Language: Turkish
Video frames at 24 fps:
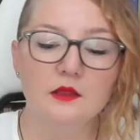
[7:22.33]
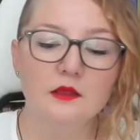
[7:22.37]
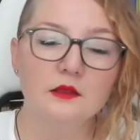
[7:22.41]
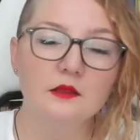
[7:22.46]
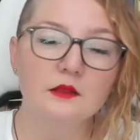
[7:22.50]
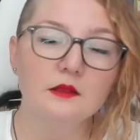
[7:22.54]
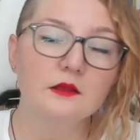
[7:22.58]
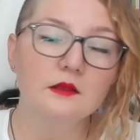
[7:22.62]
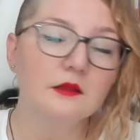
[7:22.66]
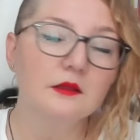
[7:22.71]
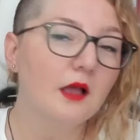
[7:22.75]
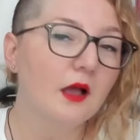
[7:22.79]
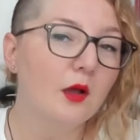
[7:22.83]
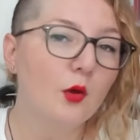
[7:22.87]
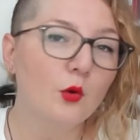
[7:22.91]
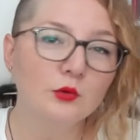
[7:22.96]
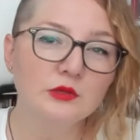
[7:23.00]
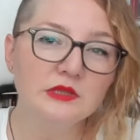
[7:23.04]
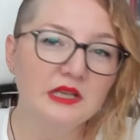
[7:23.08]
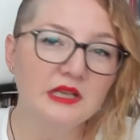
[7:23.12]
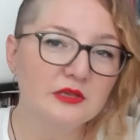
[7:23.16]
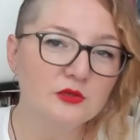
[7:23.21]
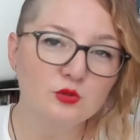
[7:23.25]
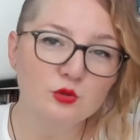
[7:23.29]
E, ya yani
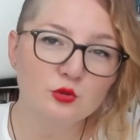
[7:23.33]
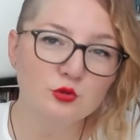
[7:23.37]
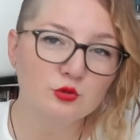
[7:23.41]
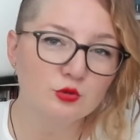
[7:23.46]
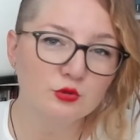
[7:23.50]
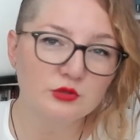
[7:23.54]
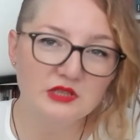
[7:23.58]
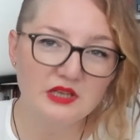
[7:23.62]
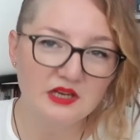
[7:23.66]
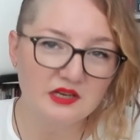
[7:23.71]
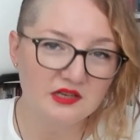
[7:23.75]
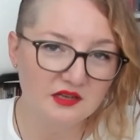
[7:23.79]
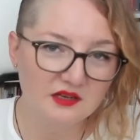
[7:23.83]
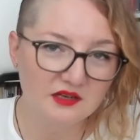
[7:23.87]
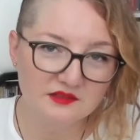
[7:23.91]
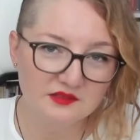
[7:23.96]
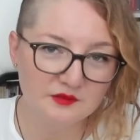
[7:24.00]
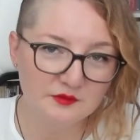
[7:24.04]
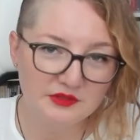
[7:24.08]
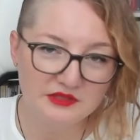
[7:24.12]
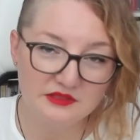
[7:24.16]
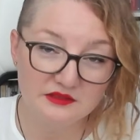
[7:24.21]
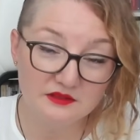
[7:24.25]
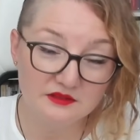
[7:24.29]
online sözlükler
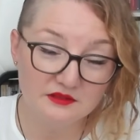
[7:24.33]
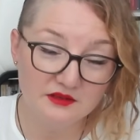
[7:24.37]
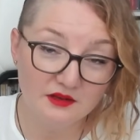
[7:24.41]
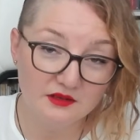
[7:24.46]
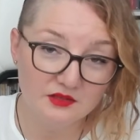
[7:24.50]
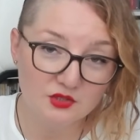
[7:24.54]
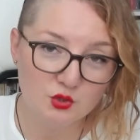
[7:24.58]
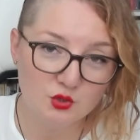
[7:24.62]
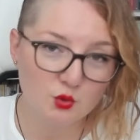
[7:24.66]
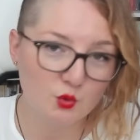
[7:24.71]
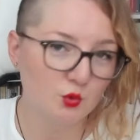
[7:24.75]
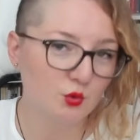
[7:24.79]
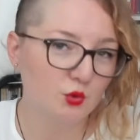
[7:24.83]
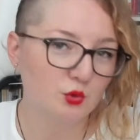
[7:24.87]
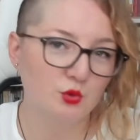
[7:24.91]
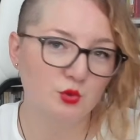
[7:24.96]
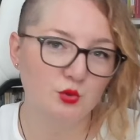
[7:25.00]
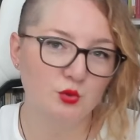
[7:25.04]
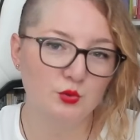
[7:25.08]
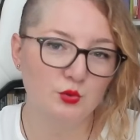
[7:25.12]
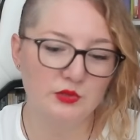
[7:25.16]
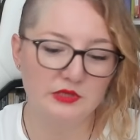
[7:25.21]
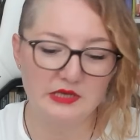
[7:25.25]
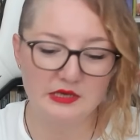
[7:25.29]
yardımıyla da rahatça
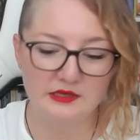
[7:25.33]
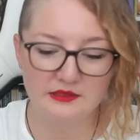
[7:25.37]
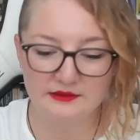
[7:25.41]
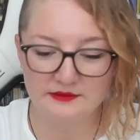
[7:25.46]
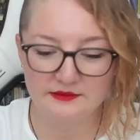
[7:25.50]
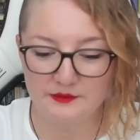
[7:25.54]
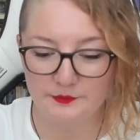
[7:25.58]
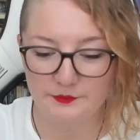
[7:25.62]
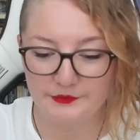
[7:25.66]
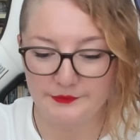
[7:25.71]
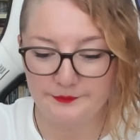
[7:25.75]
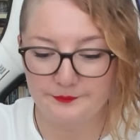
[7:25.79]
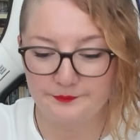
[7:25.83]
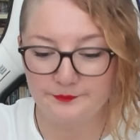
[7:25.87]
okursunuz yani kitabı.